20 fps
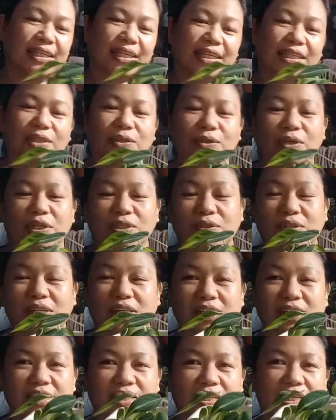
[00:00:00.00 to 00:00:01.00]
Ito ano
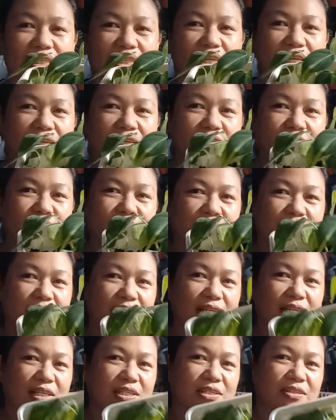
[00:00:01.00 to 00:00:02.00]
lang, sa gitna lang yung
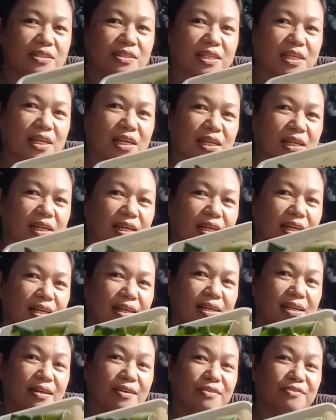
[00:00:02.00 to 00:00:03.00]
variegation niya.
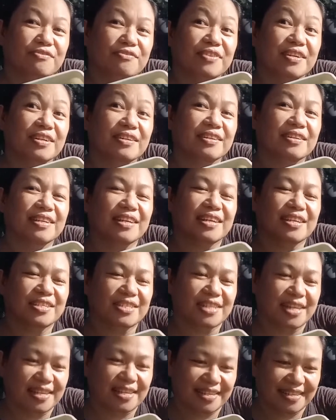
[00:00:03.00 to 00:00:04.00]

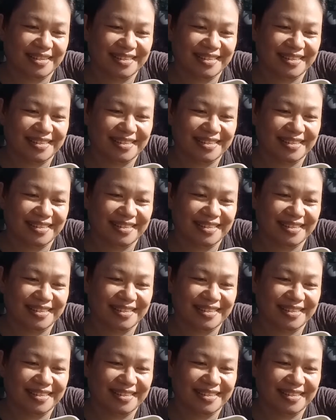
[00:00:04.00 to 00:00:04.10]
Variegation.